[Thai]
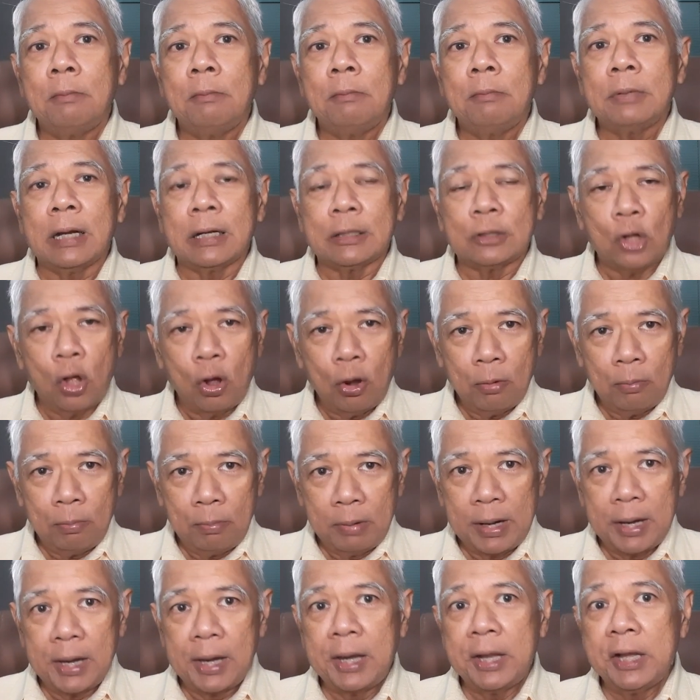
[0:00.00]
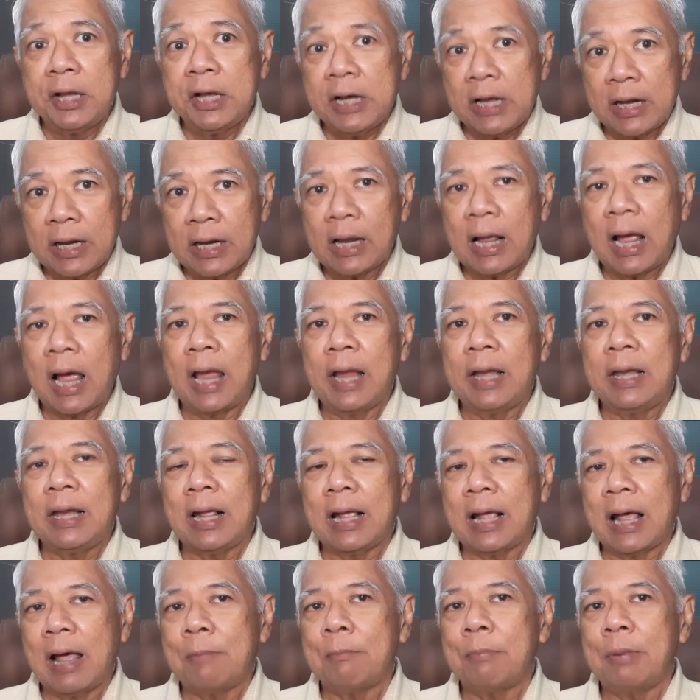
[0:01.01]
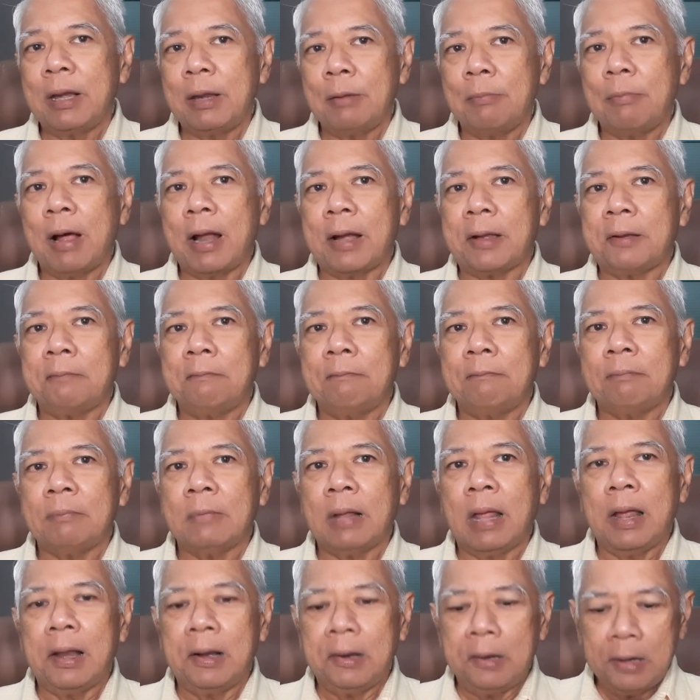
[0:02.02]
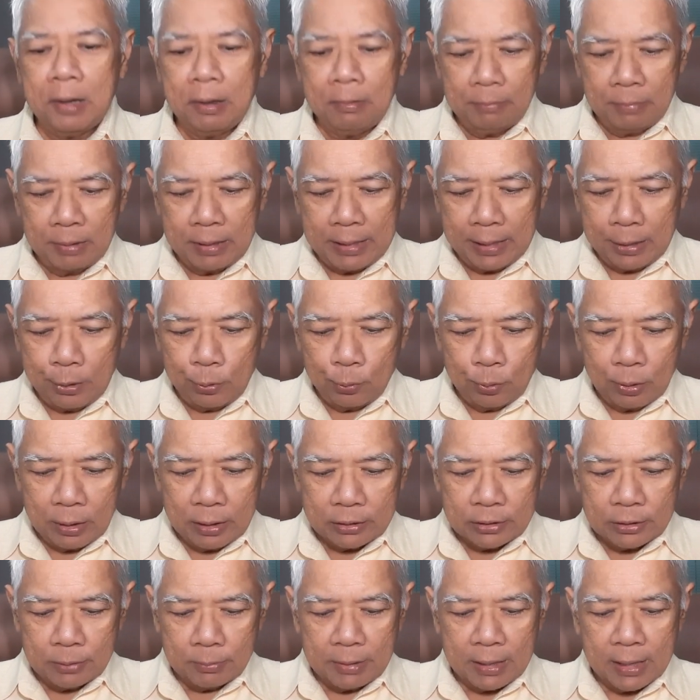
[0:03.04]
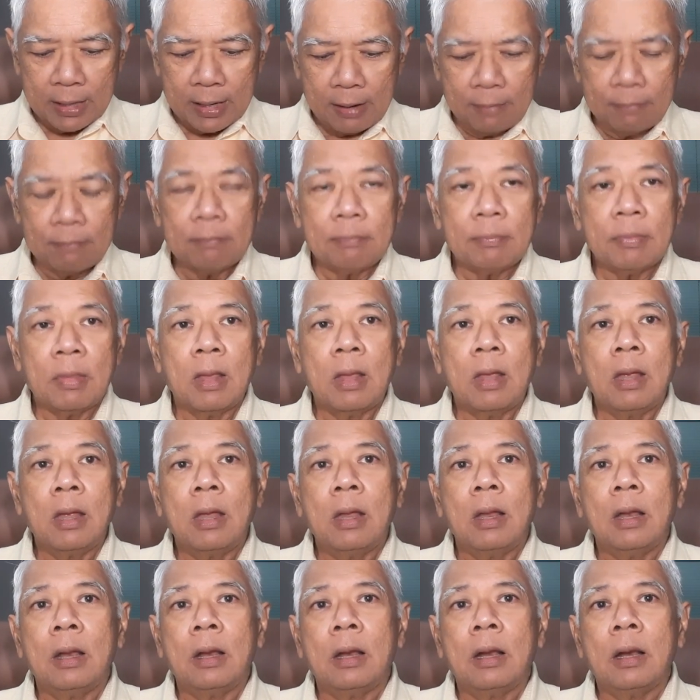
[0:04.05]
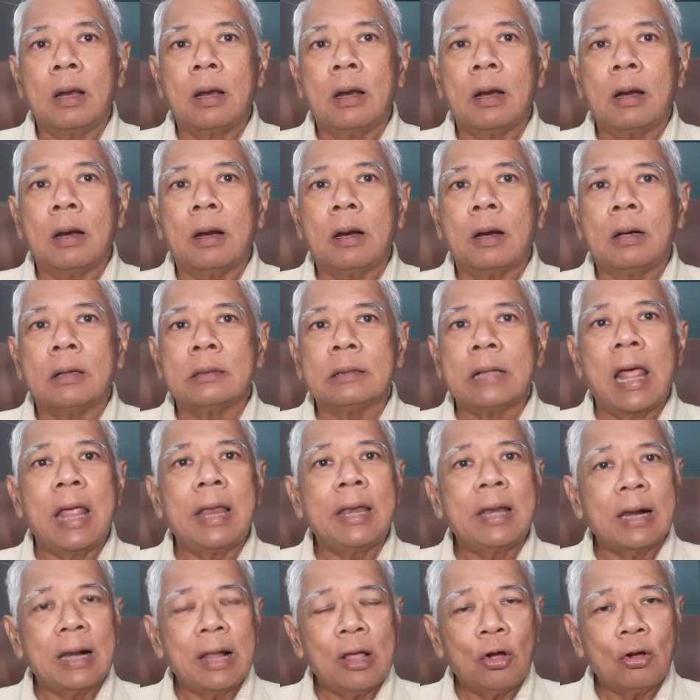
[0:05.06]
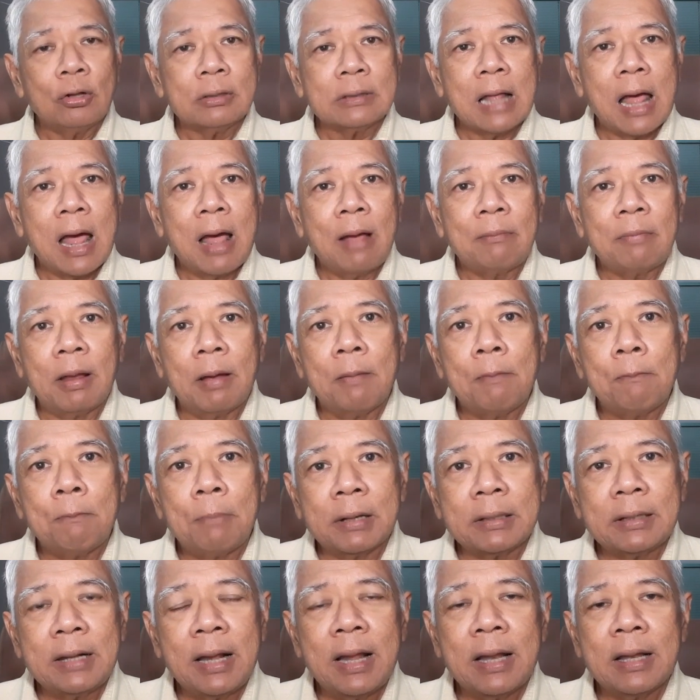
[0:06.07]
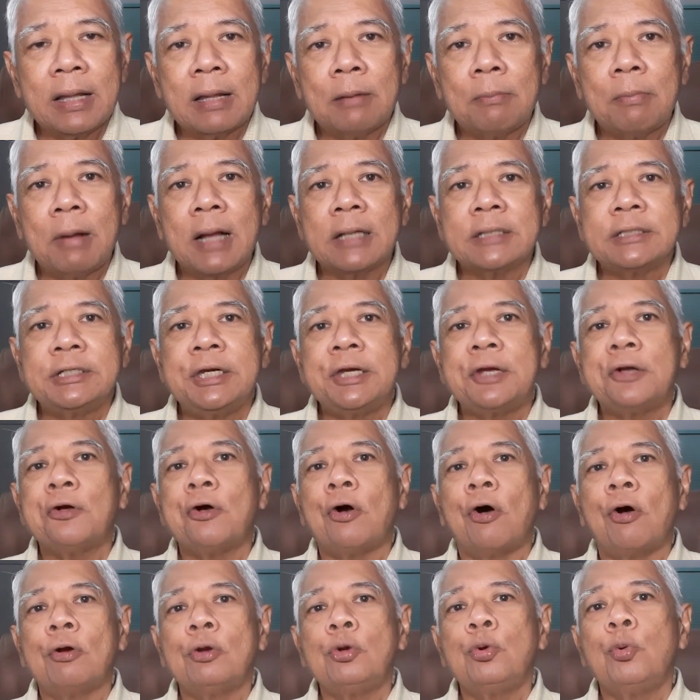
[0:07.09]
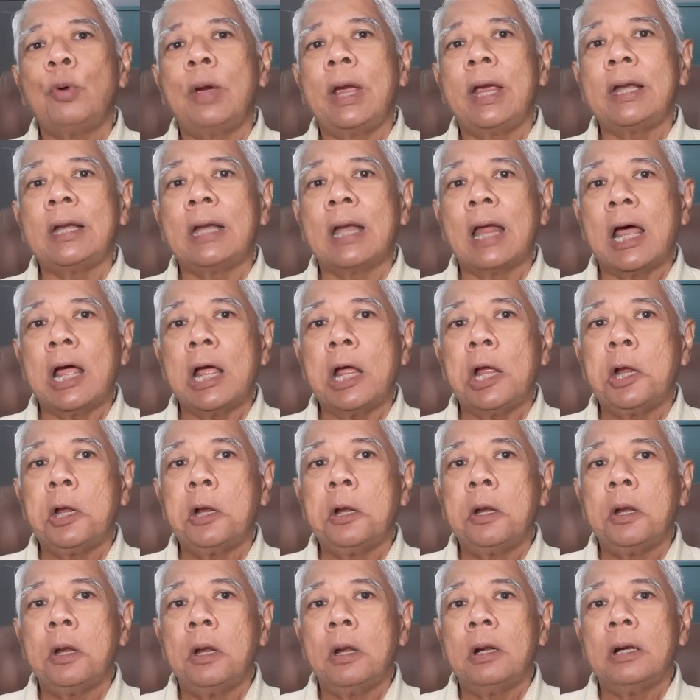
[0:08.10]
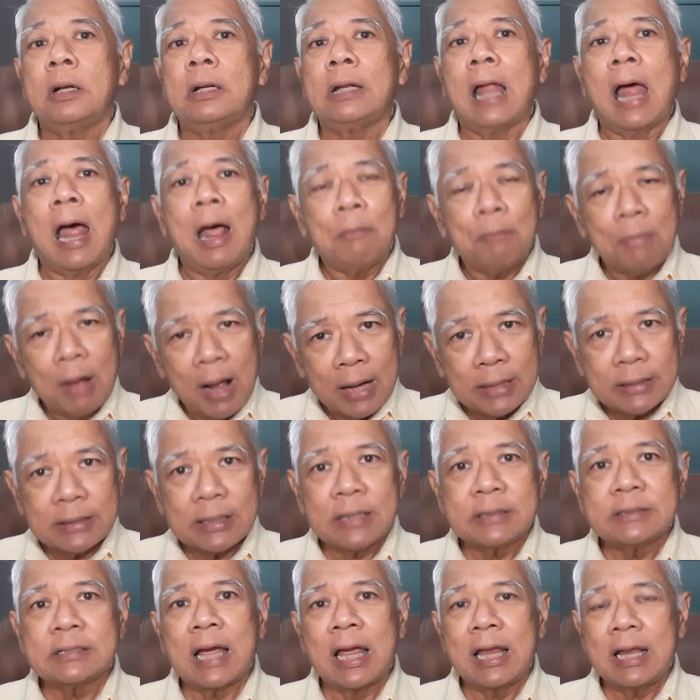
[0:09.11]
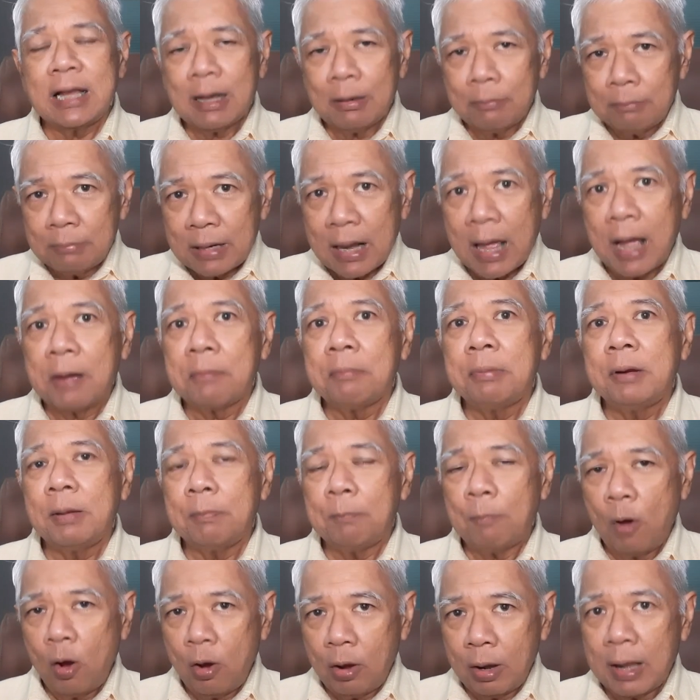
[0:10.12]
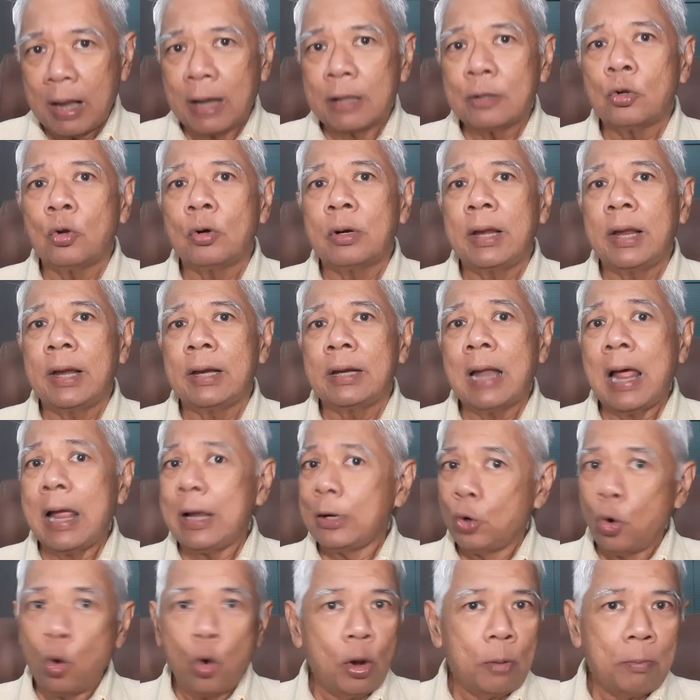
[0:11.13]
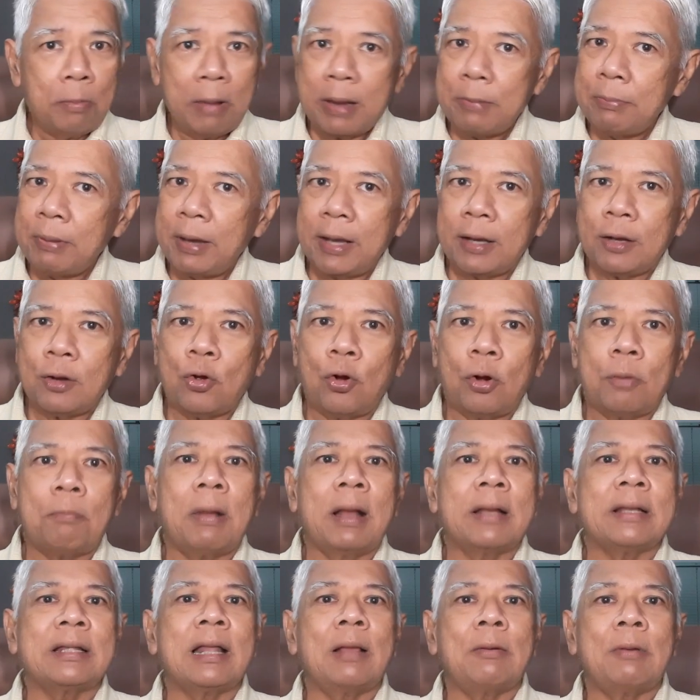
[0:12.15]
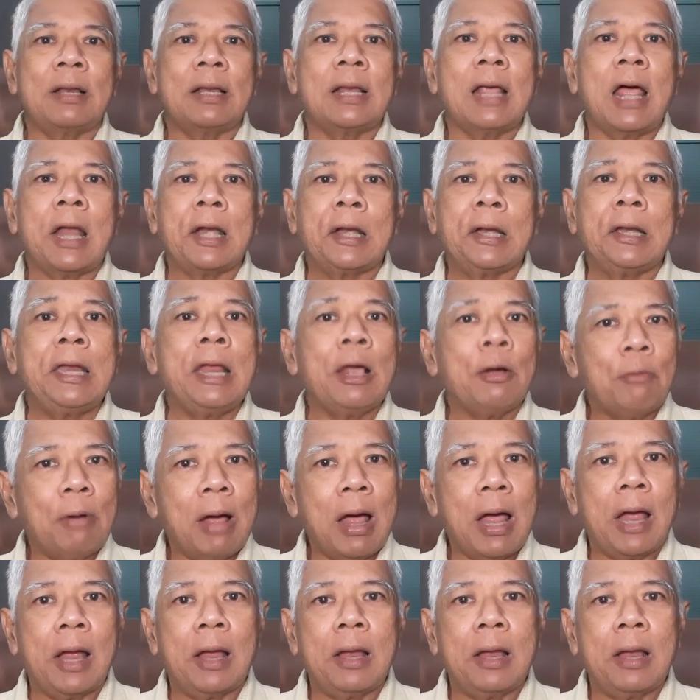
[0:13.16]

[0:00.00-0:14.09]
จะต้องมีเงื่อนไขในการปฏิบัติอ่ะเริ่มเรียนรู้แล้วใช่ไหมครับแต่อย่างไรก็ตามเนี่ยประเทศสมาชิกของ ยู เอ็น นะสามารถจะใช้กำลังเพื่อป้องกันตนเองได้โดยไม่ผิดกฎบัตรสหประชาชาติเรียกว่า